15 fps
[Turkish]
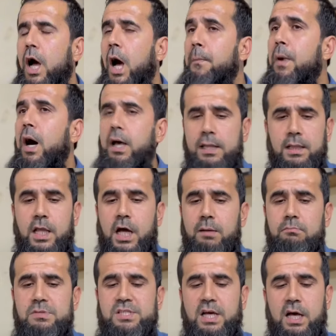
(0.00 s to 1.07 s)
Ama
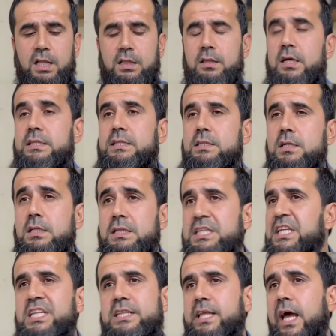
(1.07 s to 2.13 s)
Allah'ın bize anlattığı
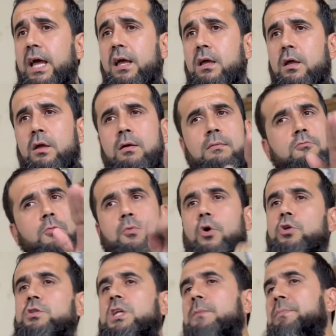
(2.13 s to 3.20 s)
dinde bu
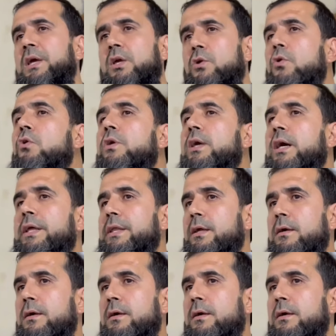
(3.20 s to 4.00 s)
portre pek yok yani.